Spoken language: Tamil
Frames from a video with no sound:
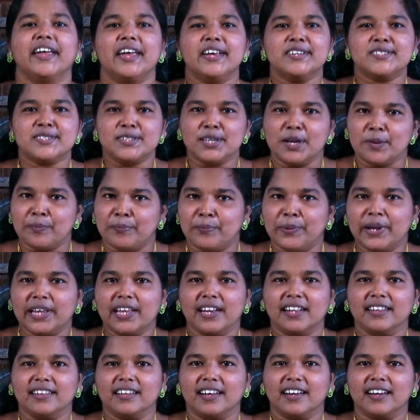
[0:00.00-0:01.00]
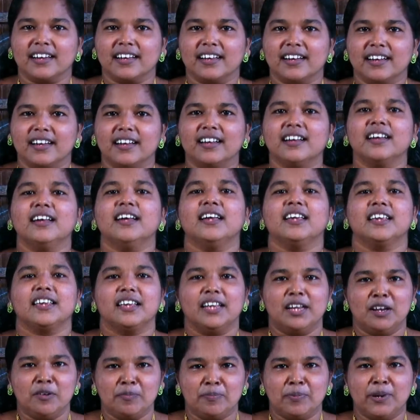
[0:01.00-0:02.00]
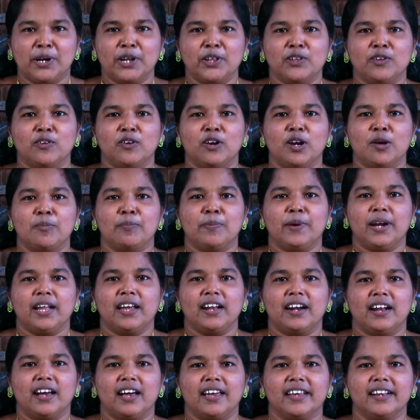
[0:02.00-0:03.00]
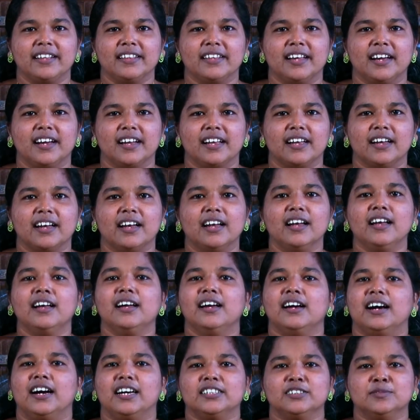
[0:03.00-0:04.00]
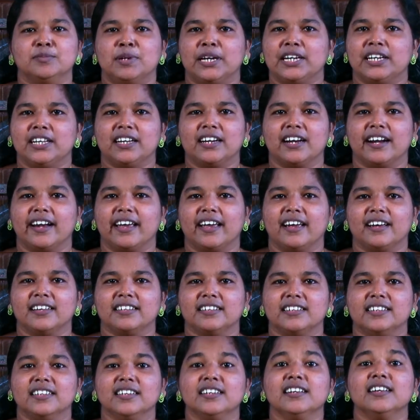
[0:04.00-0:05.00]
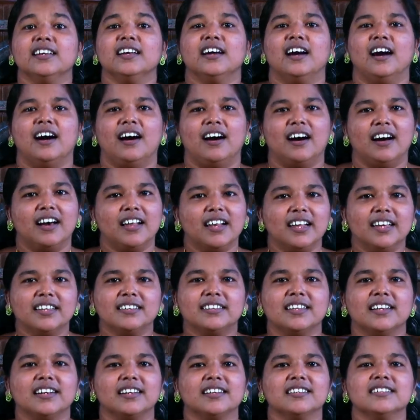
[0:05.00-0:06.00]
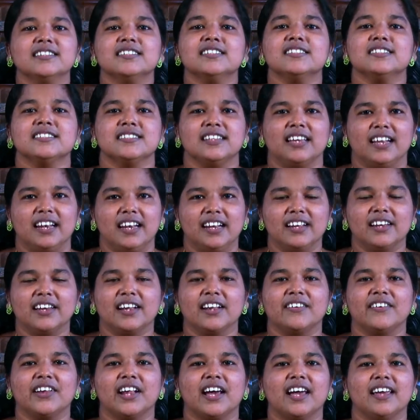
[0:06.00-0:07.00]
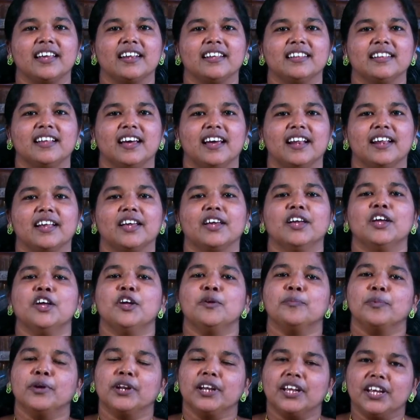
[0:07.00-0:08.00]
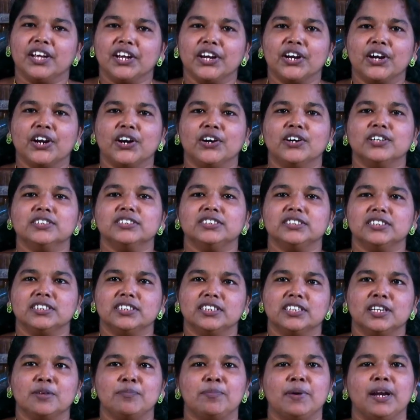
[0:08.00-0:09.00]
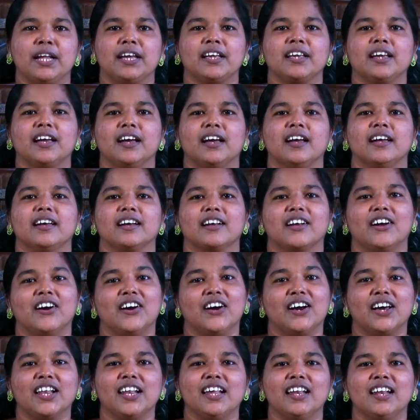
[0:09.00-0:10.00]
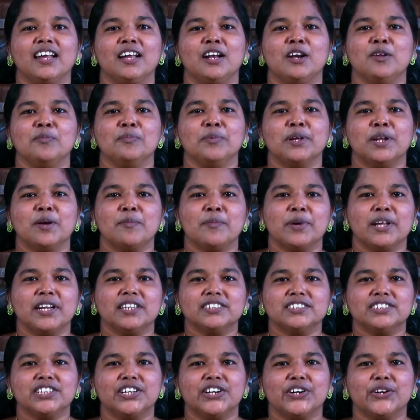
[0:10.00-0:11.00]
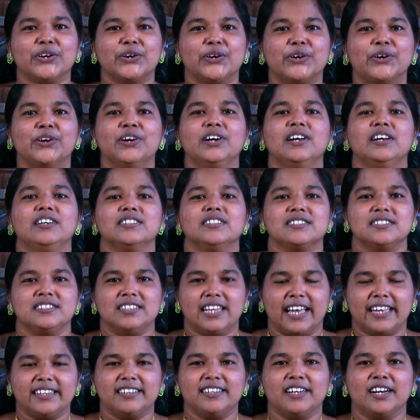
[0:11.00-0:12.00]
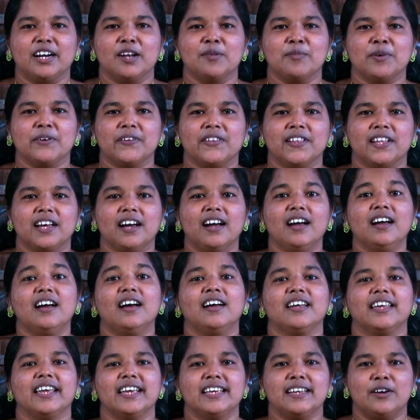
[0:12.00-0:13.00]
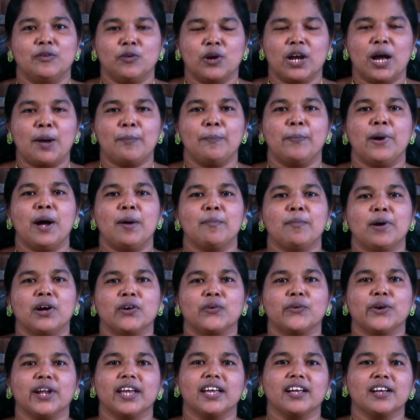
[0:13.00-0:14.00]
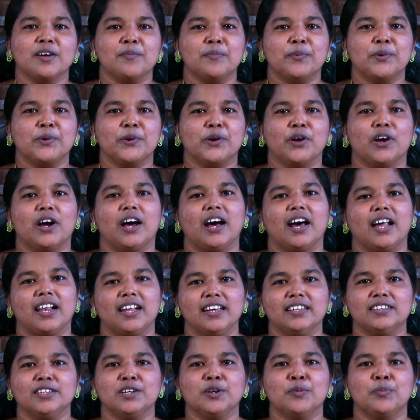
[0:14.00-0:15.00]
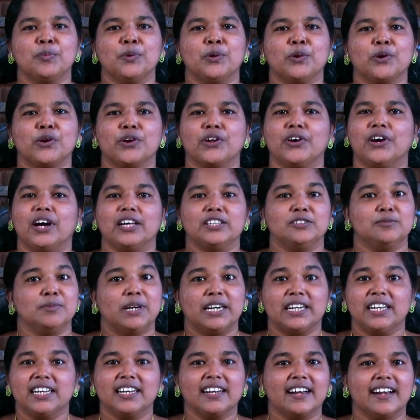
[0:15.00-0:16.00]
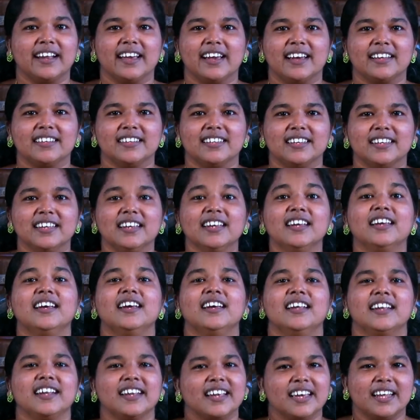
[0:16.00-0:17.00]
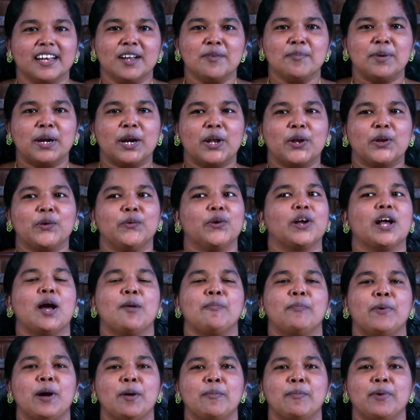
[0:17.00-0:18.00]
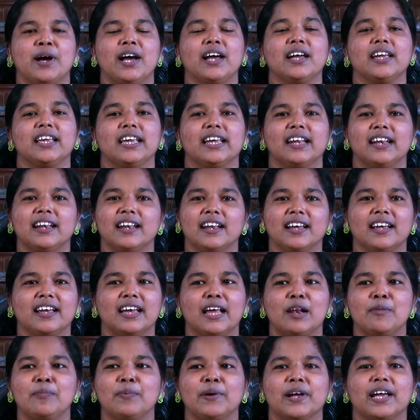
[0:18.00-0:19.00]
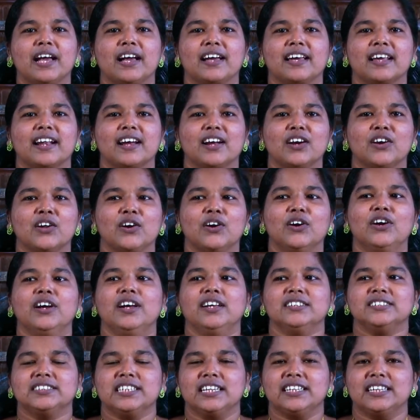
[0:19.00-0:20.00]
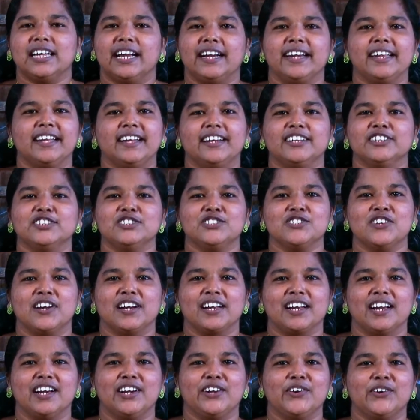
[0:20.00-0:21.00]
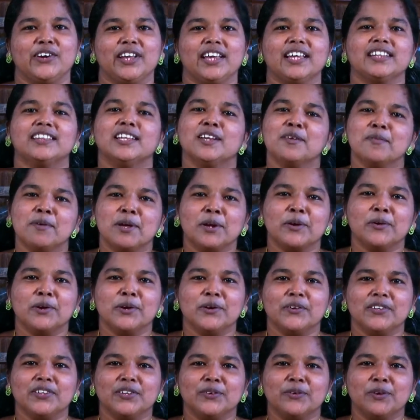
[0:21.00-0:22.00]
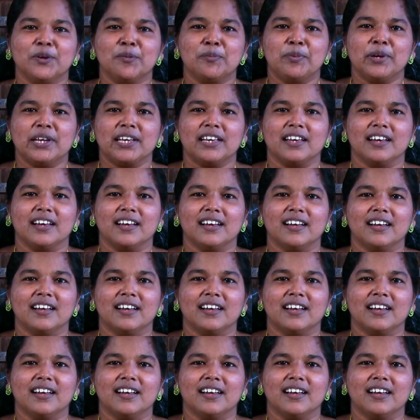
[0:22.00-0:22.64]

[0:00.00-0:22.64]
ஏசு எப்படி இருந்தாங்க கீழ்ப்படிதல் உள்ள பிள்ளைகளாக இருந்தாங்க அது மட்டும் கிடையாது ஆலயத்திற்கு செல்லுகிறவராக இருந்தார் இப்போ நீங்களும் சின்ன பிள்ளைங்க காலையில் எழும்பி நம்ம என்ன செய்யணும் ஞாயிற்றுக்கிழமை வந்தால் உங்கள் அப்பா அம்மா கூட எங்கே போகணும் ஆலயத்துக்கு போகணும் அது மட்டும் கிடையாது நீங்கள் என்ன பண்ணணும் உங்கள் அப்பா அம்மா என்ன ஹெல்ப்பு கேட்குறாங்களோ சரி தண்ணி எடுத்துட்டான்னு கேட்டோன்னே எத்தனை பேர் கொண்டு வந்து கொடுப்பீங்க